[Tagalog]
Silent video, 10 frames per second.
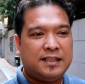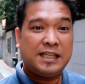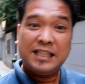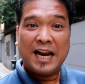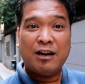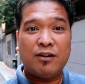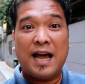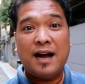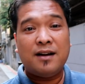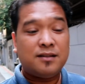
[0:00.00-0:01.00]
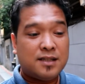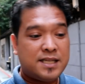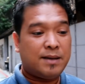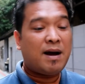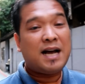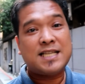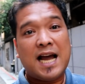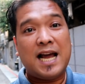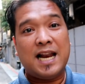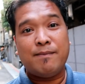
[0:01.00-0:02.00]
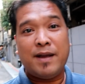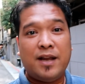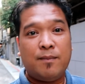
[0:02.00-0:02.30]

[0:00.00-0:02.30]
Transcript: tinry ko lang kasi baka sakali may